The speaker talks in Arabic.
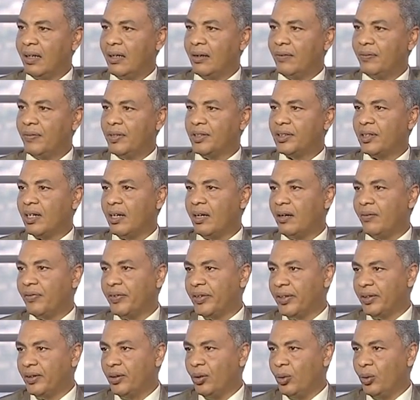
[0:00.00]
في
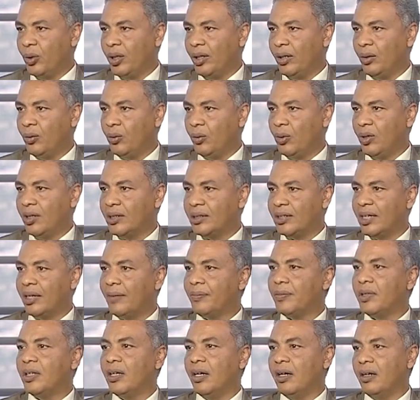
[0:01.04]
ثقافه الدول
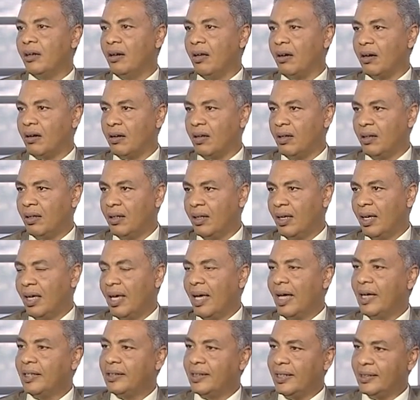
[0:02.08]
وسيبني علاقه
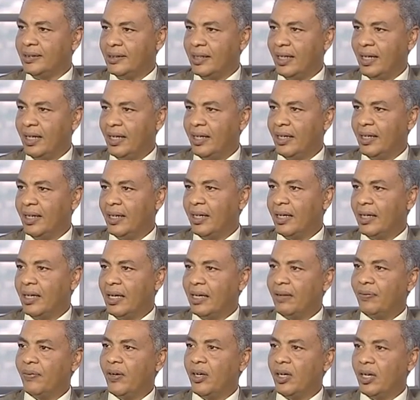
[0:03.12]
اساسها
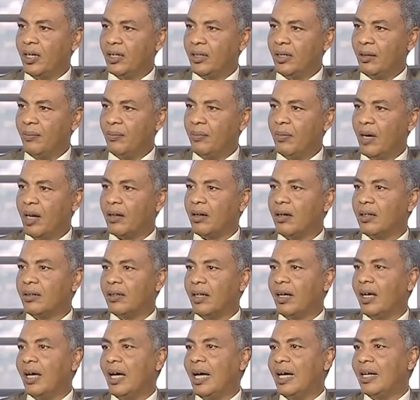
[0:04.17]
كيف يتم
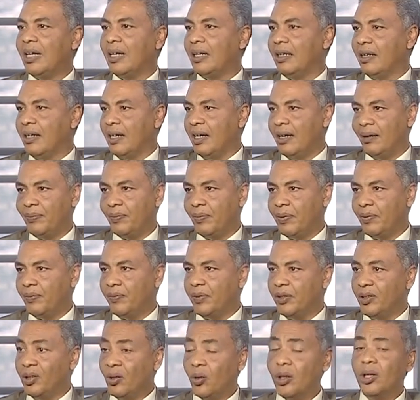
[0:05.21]
القضاء على الارهاب
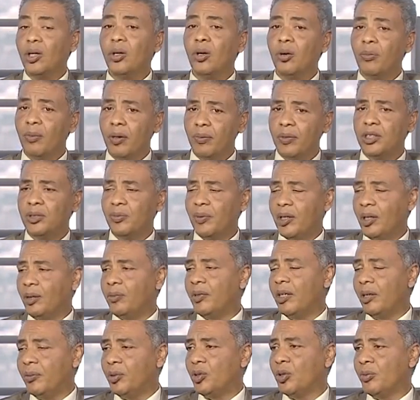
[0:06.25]
في الدول اللي هم بالنسبه
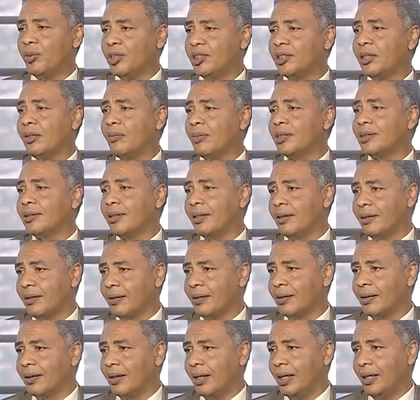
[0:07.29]
لهم هي بتمثل مصدر
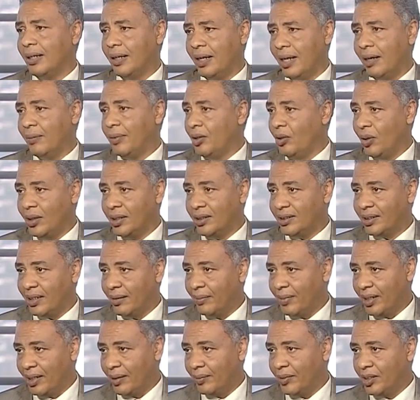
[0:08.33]
الارهاب الدول
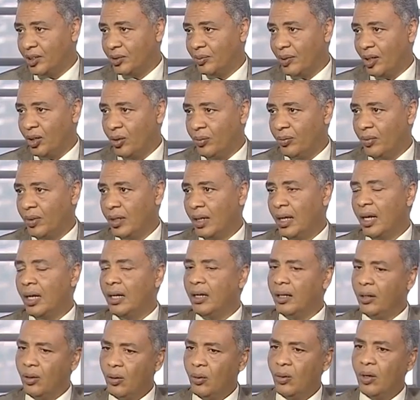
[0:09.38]
الاسلاميه بالنسبه لهم آه.
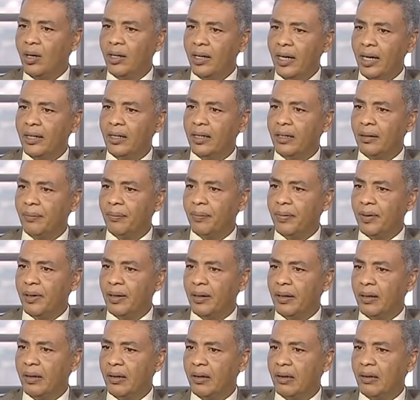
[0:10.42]
لان هو يعني
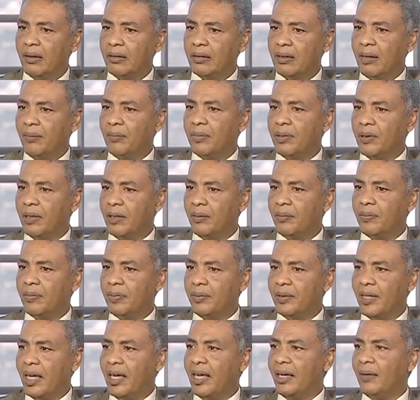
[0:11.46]
ترامب
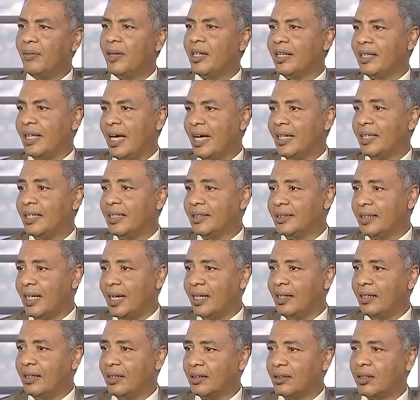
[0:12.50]
دائما يتحدث
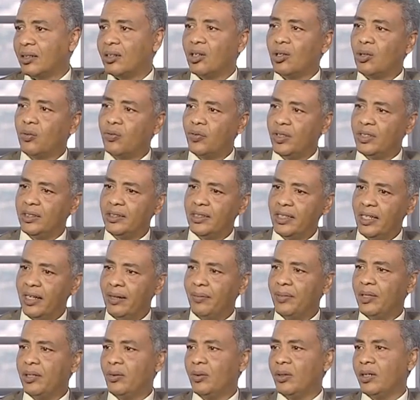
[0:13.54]
عن التطرف
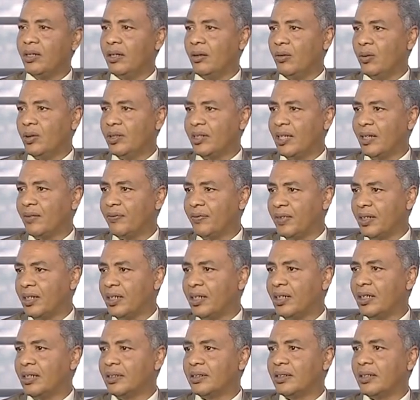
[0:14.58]
الاسلامي والتكفيري
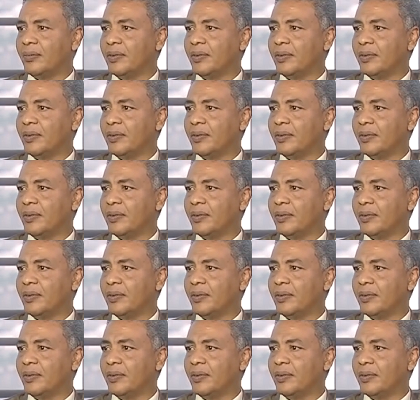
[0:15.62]
بس الإسلامي.